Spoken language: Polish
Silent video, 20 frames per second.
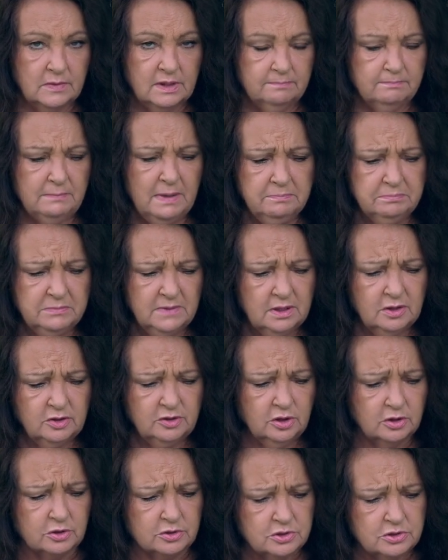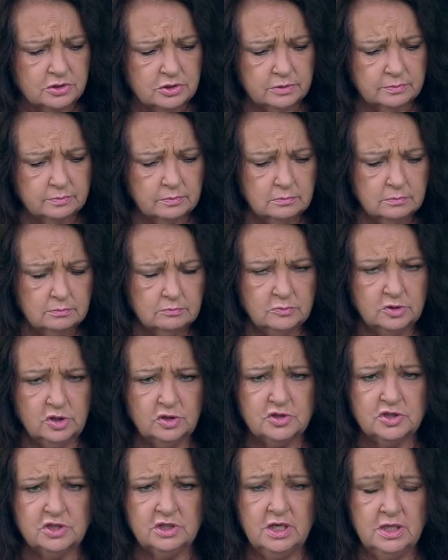Mam tego dość.
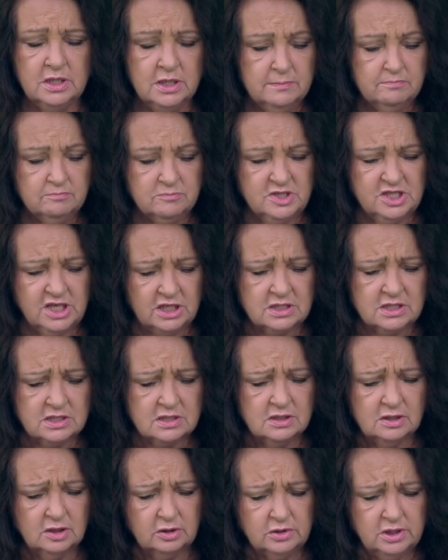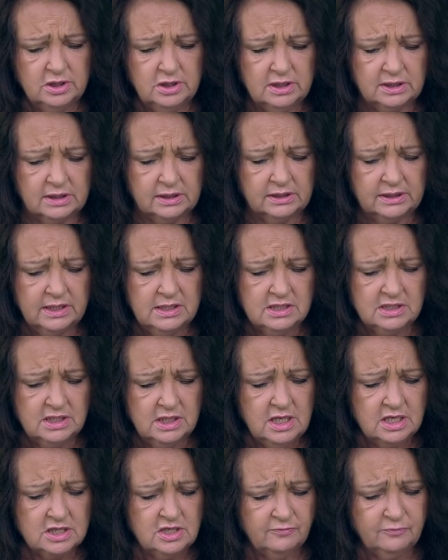Dość tej ciasnoty i
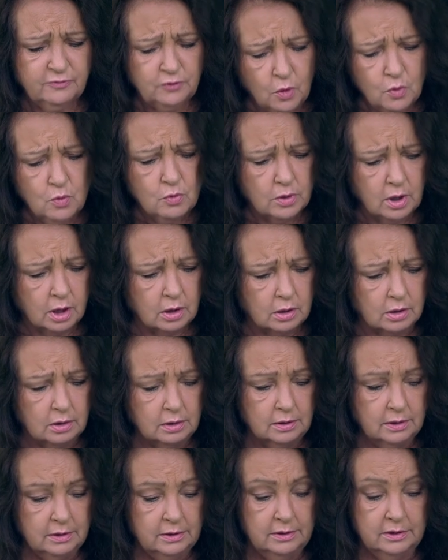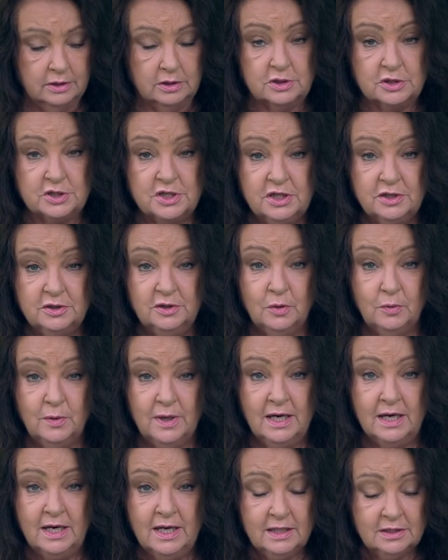kręcenia się w kółko. Krzyknął
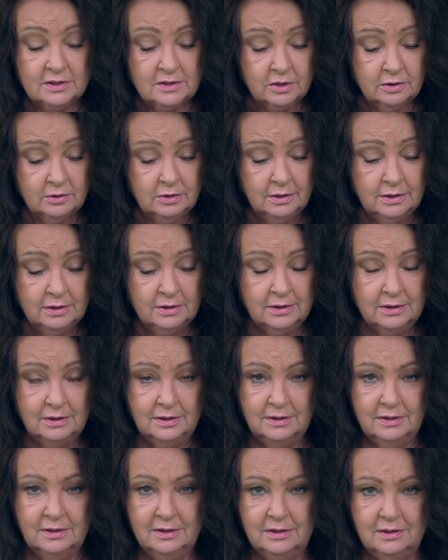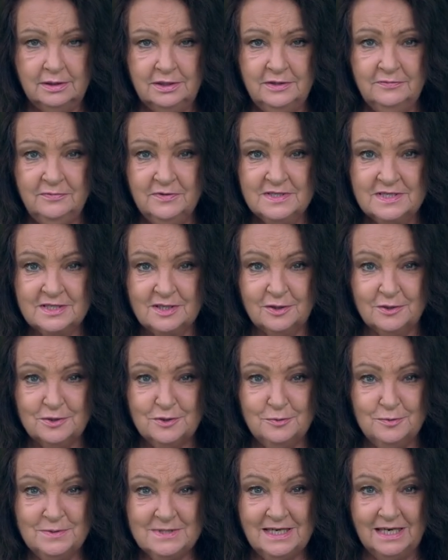elektron i
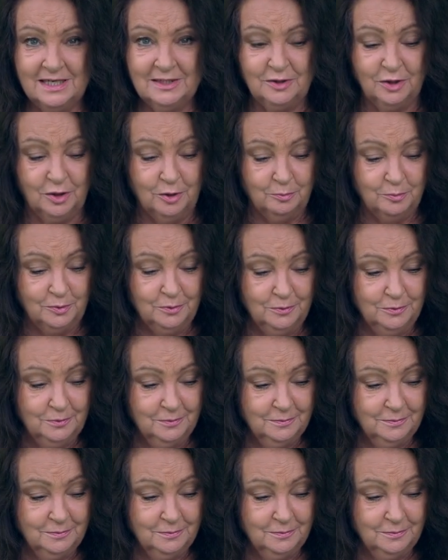wyskoczył z atomu.